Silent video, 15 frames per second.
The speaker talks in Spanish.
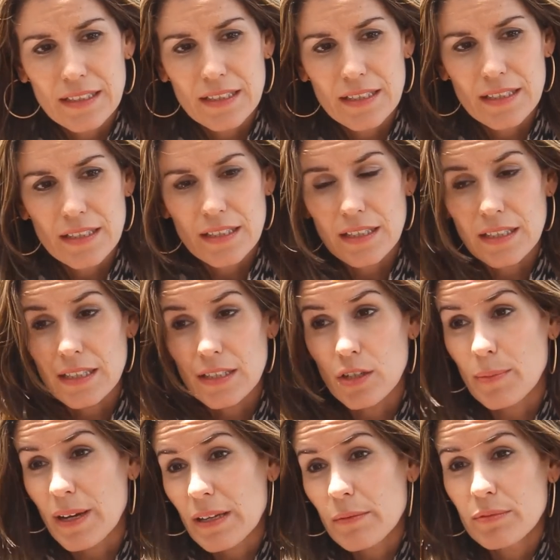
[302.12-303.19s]
Y
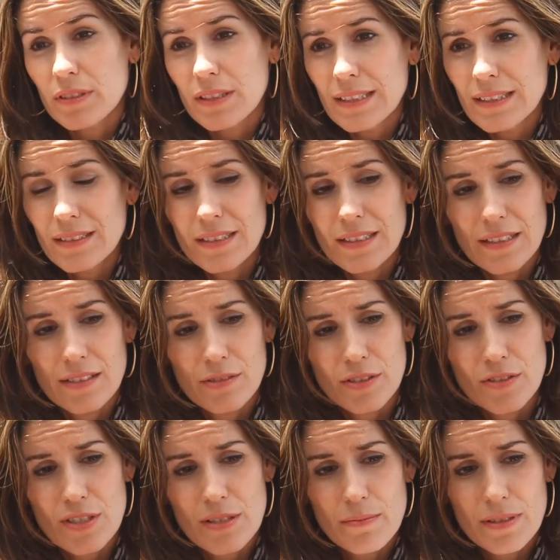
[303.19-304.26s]
lo más importante, lo que
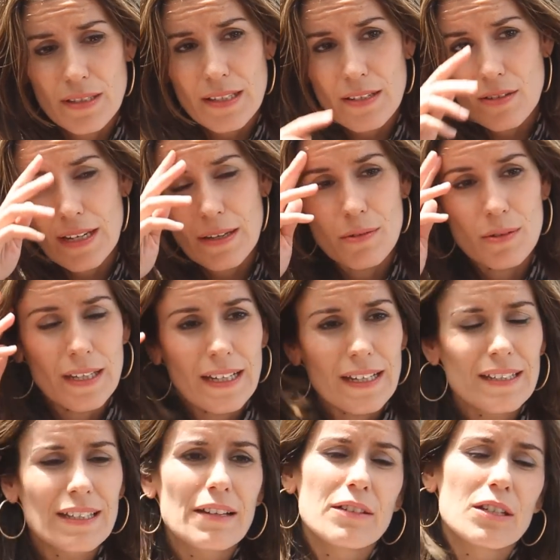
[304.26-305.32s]
yo siempre digo, la bodega
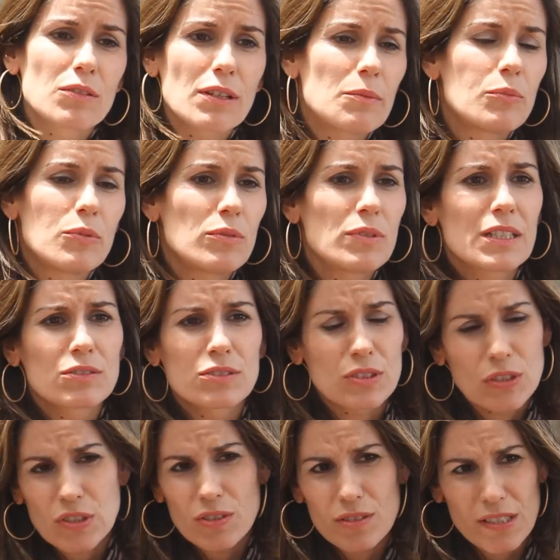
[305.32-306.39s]
está abierta al público
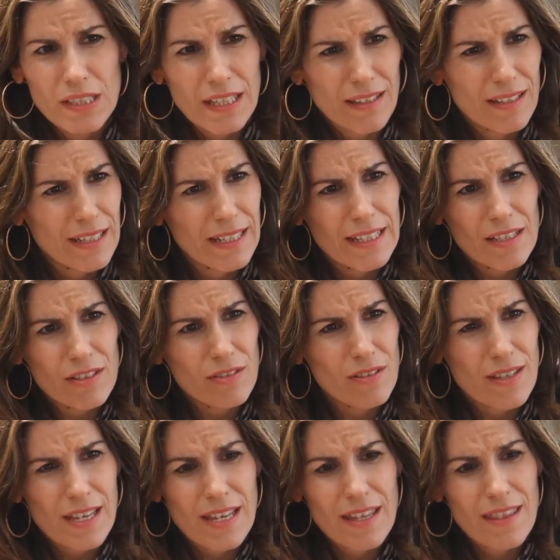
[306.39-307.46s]
todos los días del año,
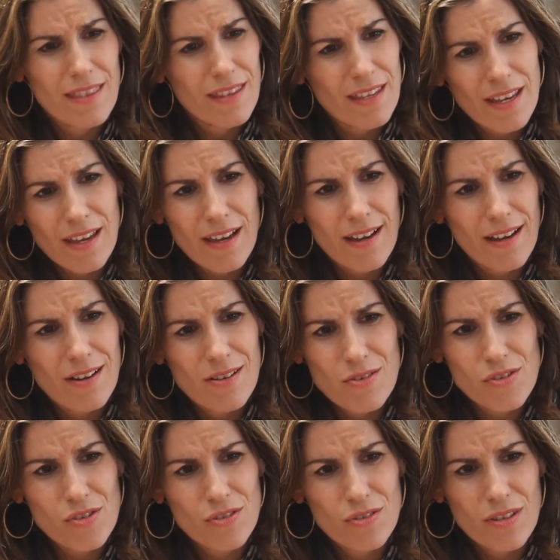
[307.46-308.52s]
de 10 a
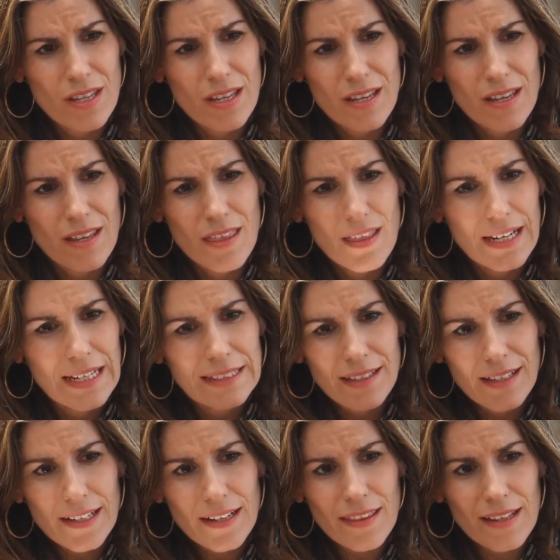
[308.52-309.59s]
8 de, la
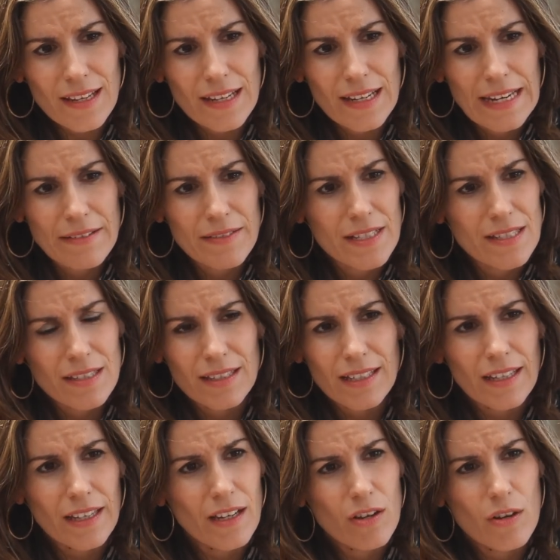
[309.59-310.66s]
tarde, y la
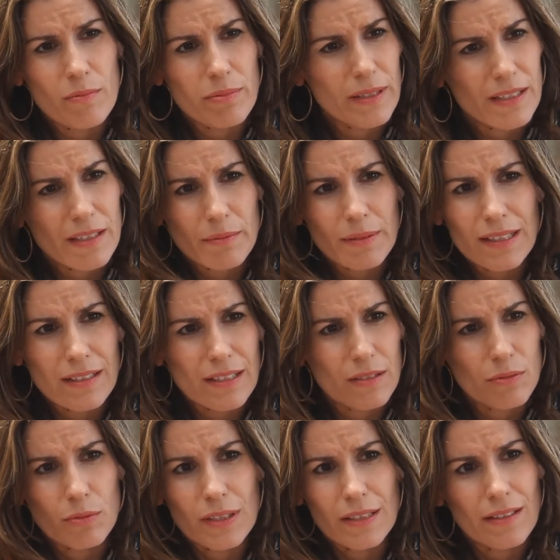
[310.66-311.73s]
visita es completamente
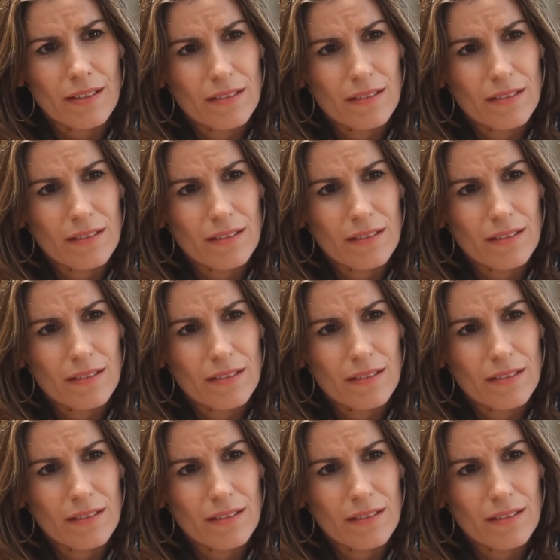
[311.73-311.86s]
gratuita.